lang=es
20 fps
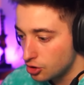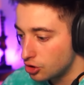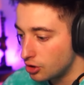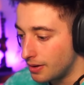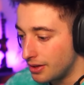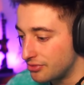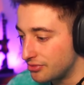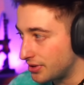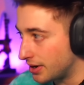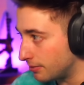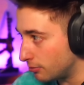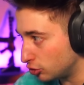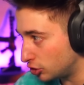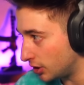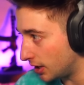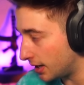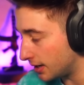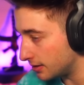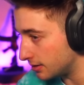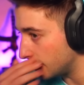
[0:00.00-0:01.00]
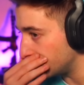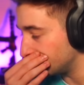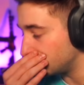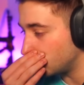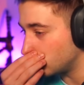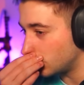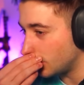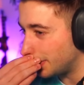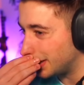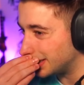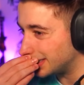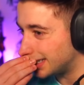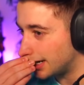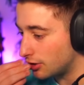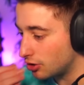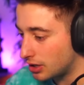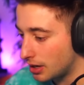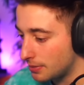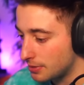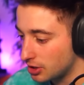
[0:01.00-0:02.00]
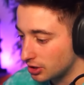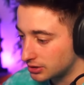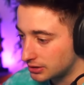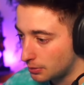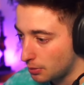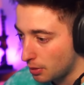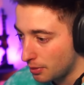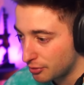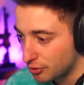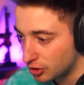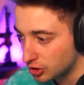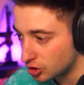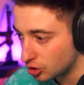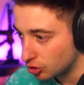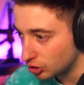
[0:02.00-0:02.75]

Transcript: No va a entrar mucha gente. El sorteo más caro que ha habido hasta el momento ha sido